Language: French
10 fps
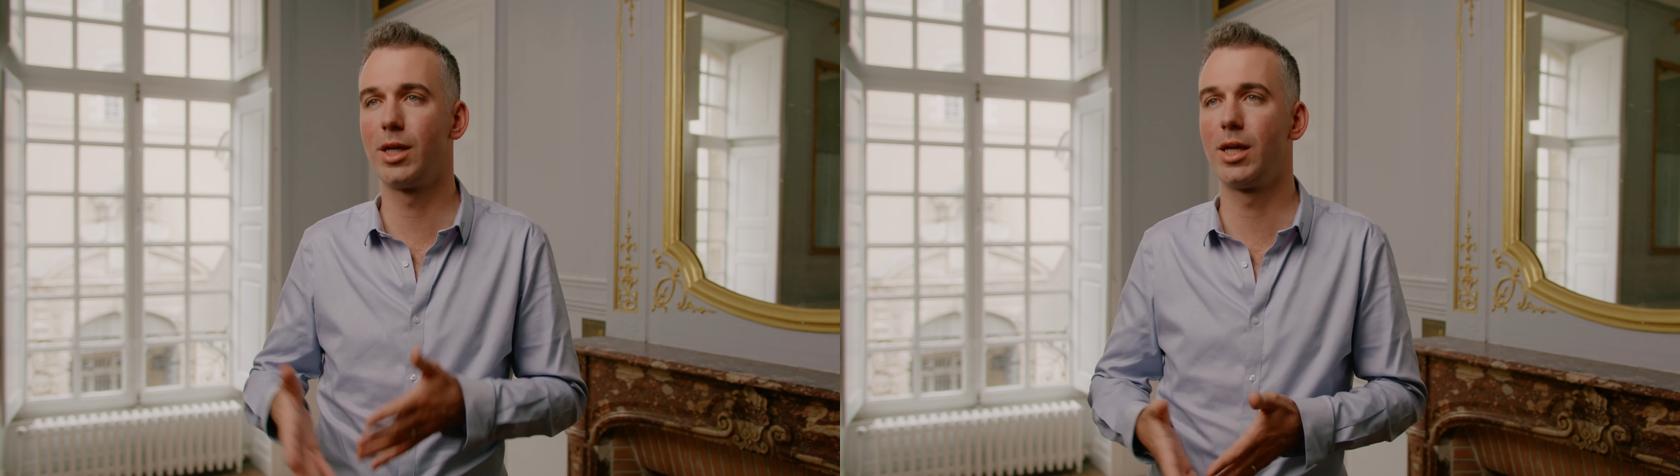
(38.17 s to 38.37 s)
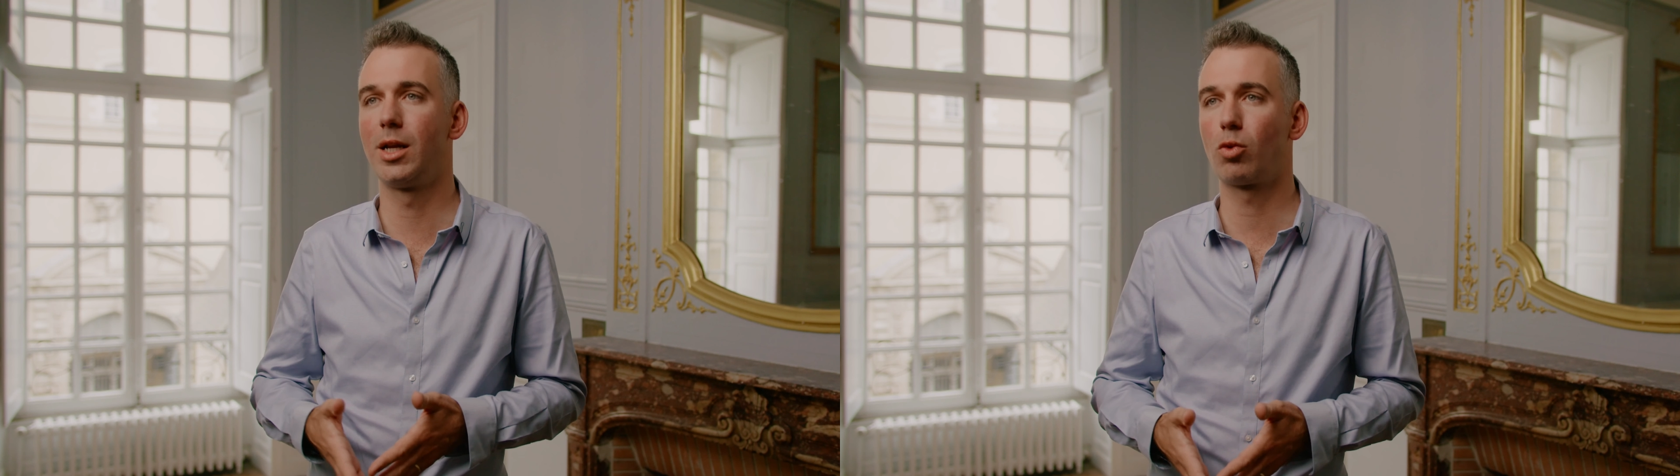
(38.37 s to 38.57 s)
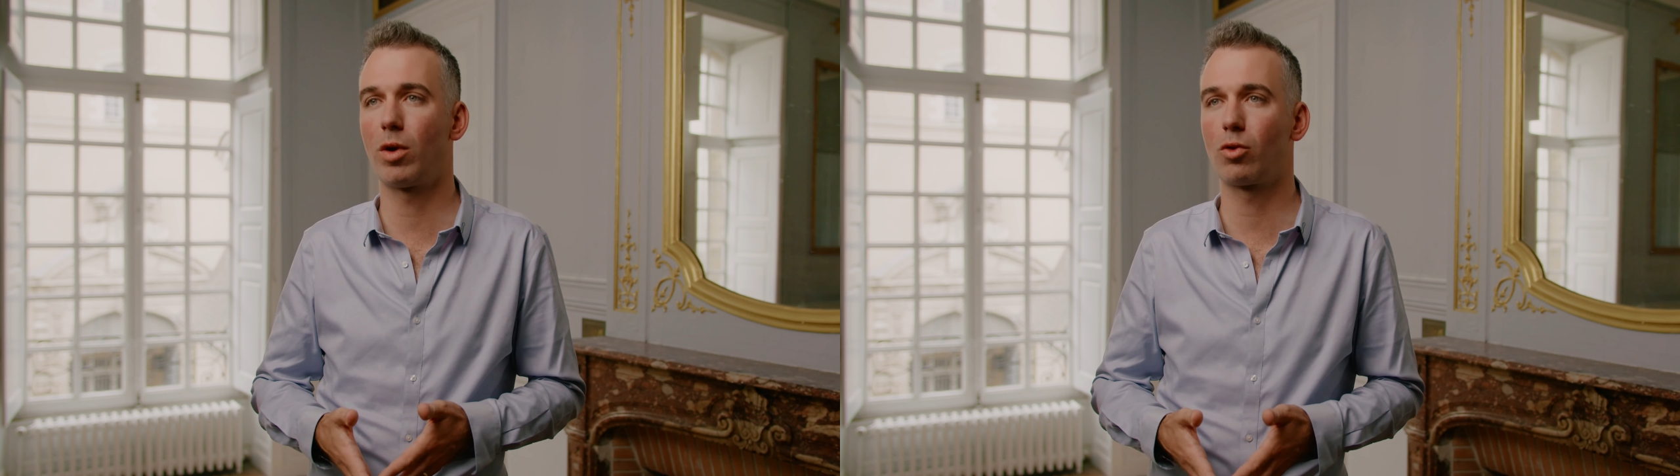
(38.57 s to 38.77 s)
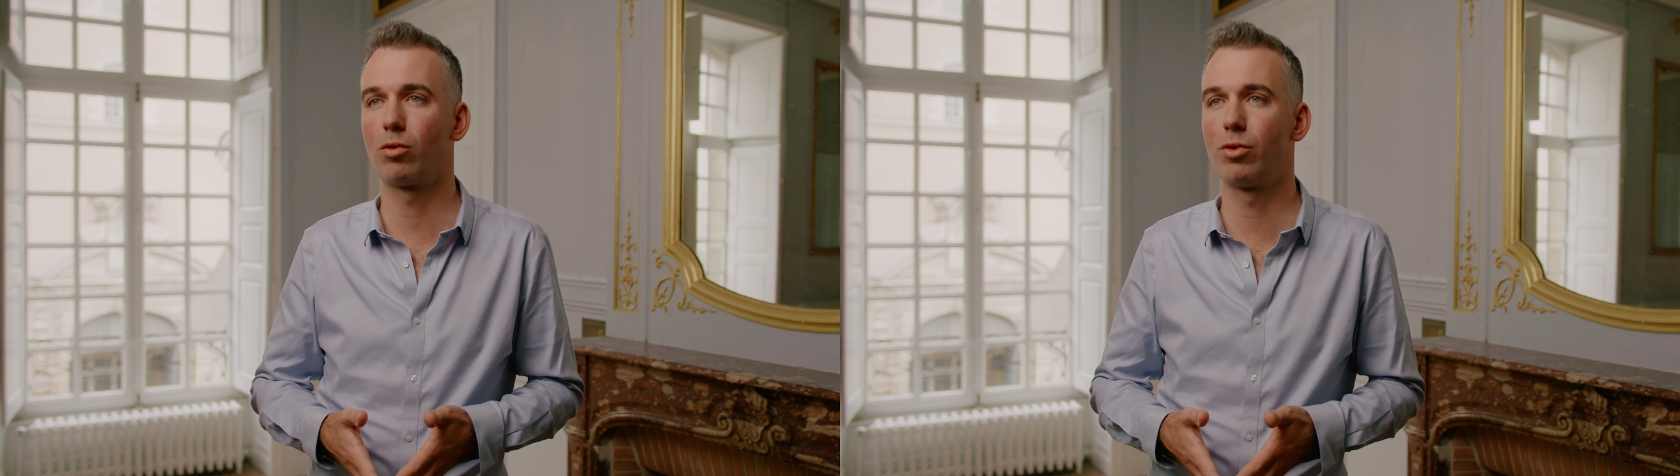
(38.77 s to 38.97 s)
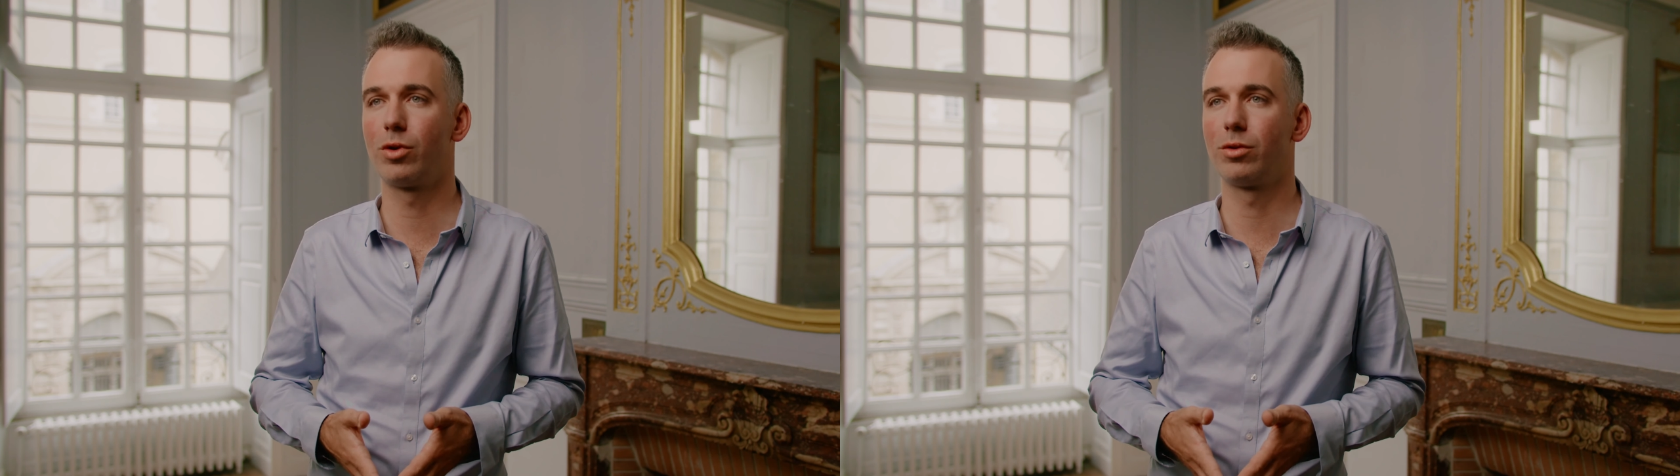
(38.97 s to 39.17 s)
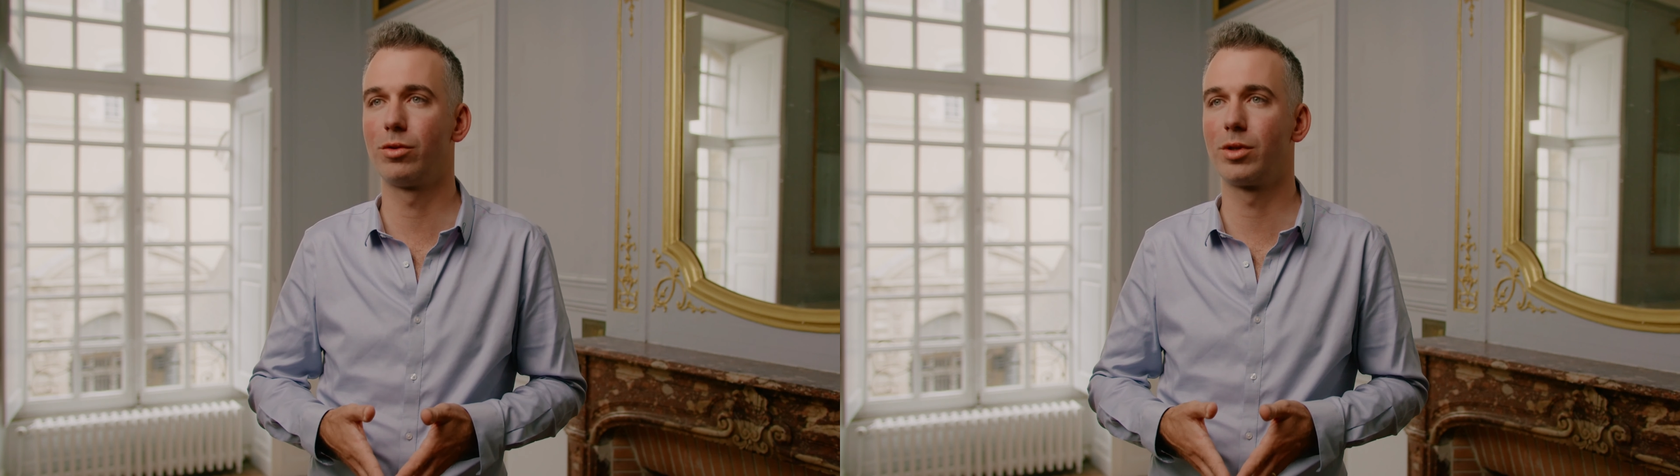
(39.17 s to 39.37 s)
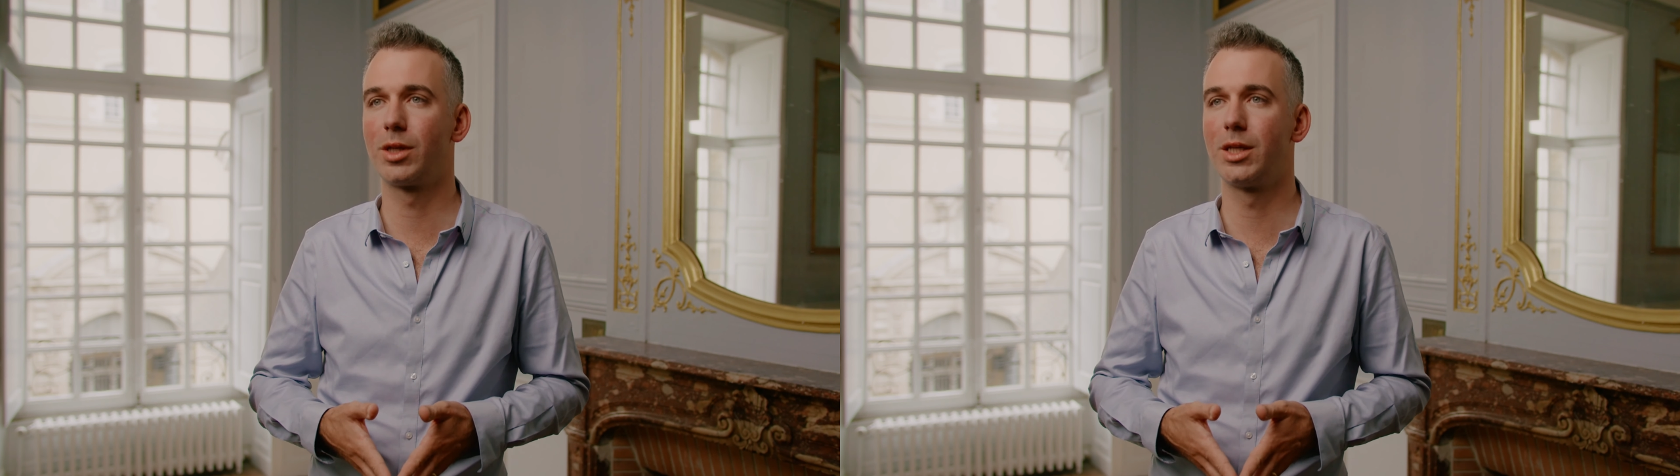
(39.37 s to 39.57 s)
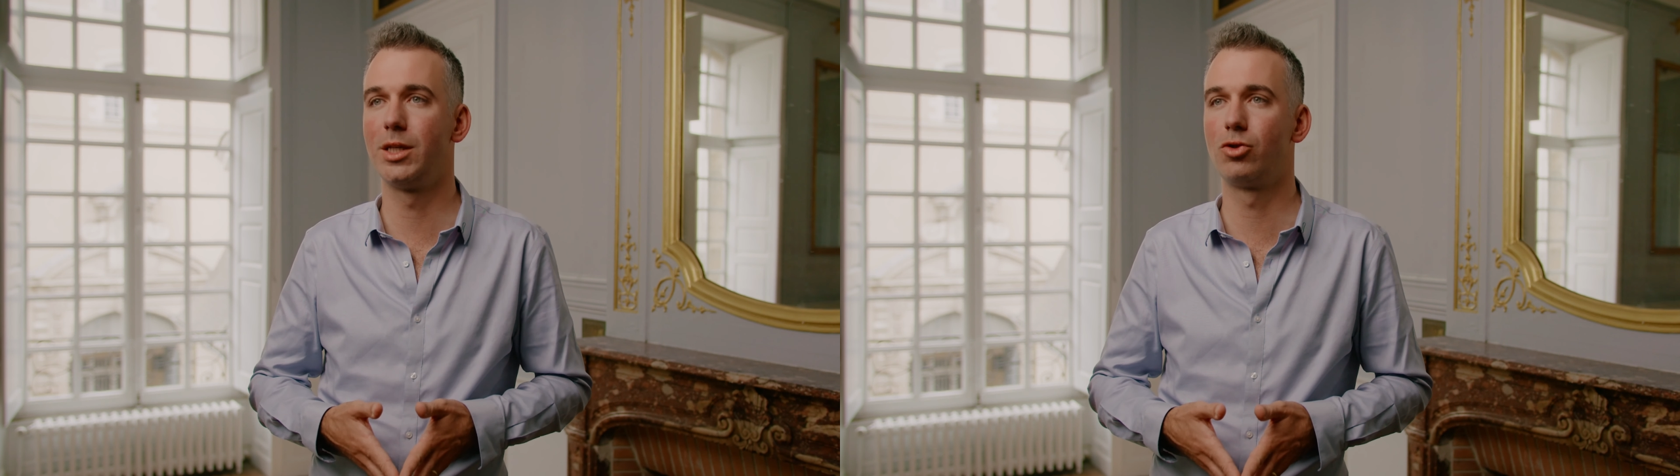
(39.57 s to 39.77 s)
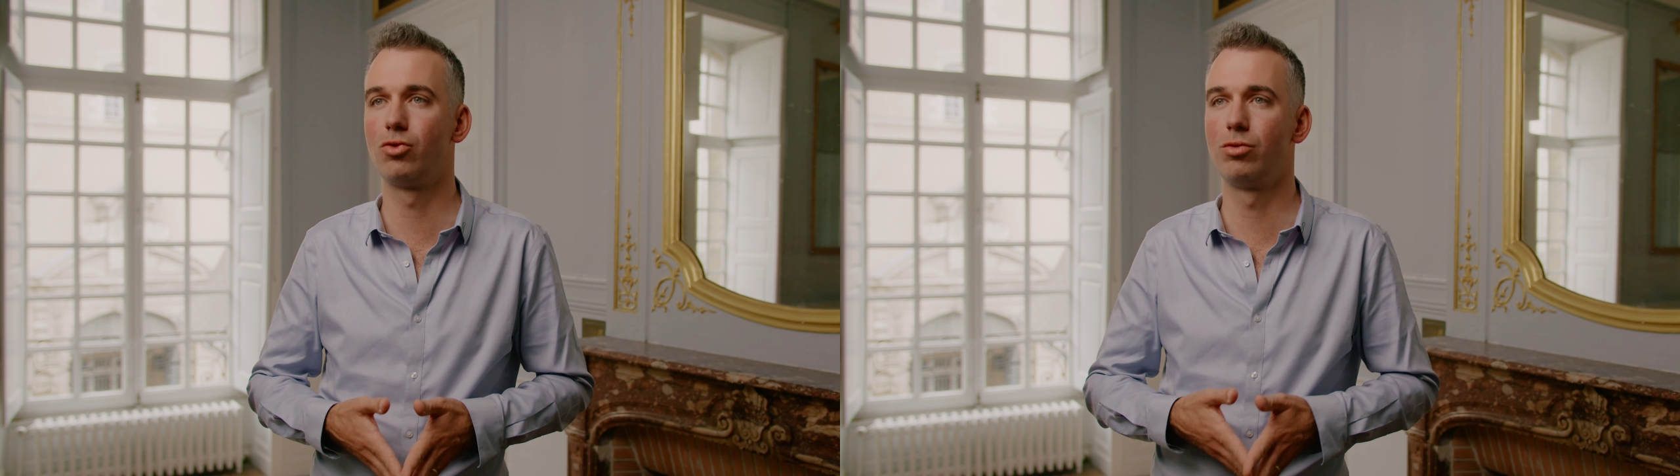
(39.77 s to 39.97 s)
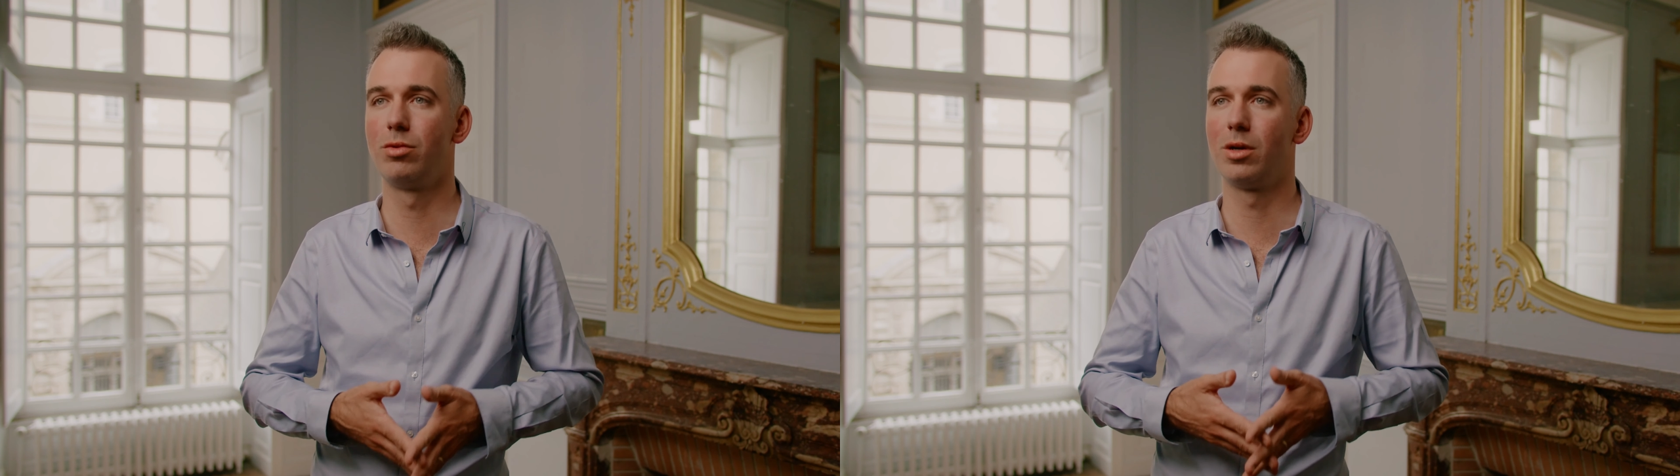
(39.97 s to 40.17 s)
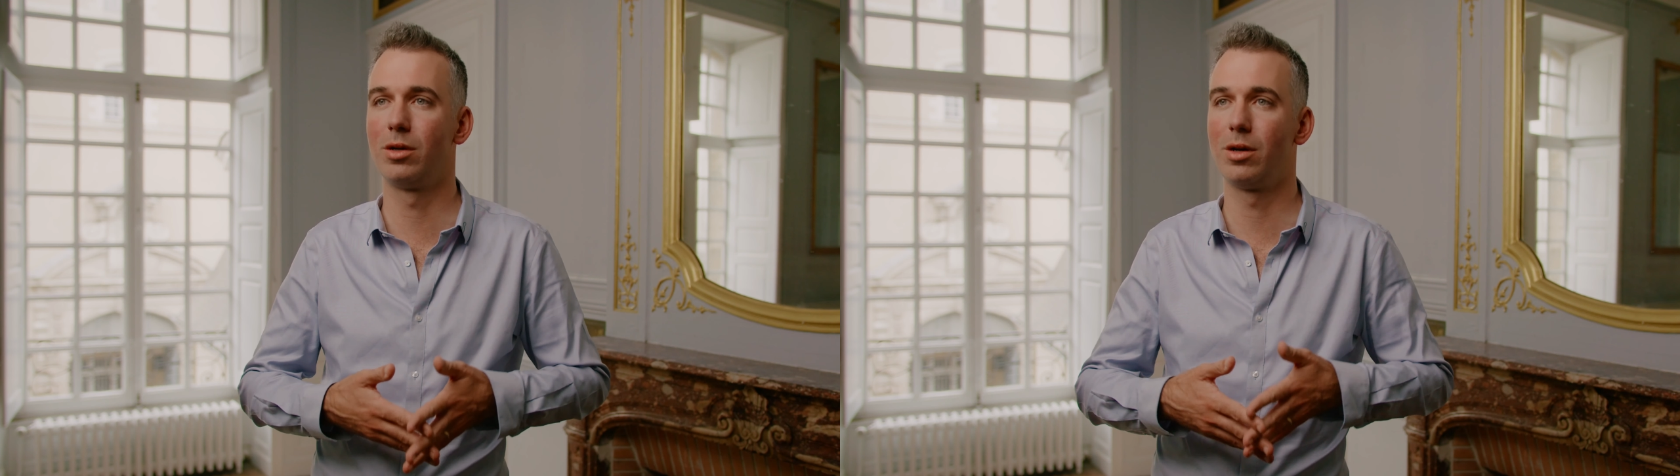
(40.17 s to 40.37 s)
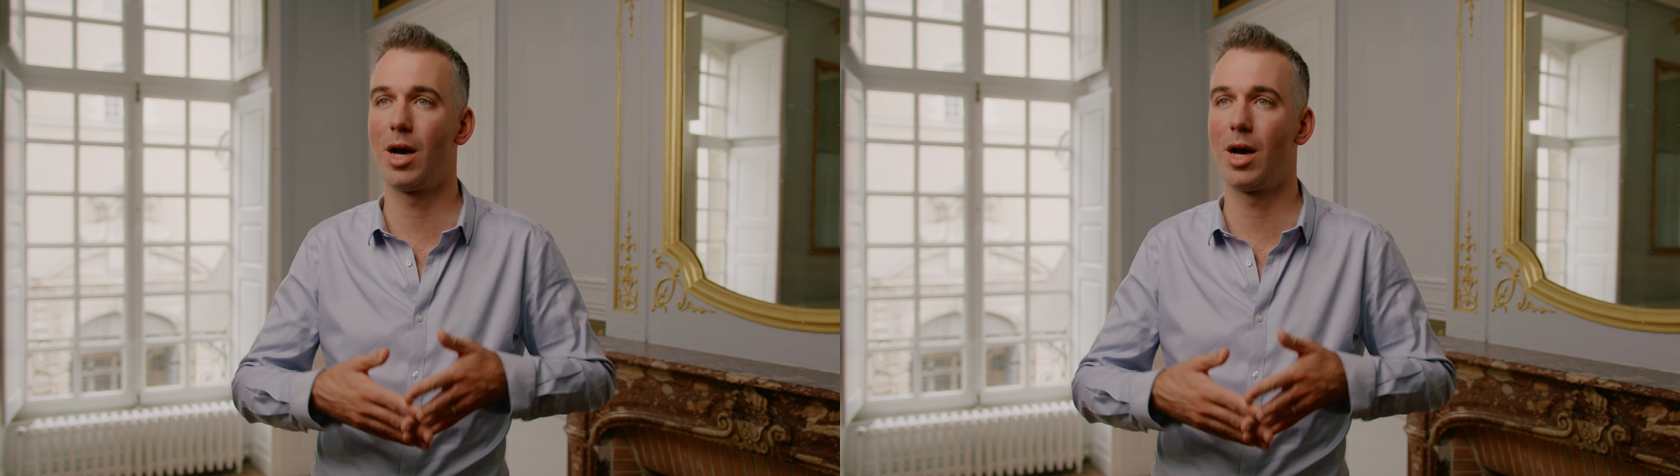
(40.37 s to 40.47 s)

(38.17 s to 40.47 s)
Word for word: et les trois trombones qui jouent euh,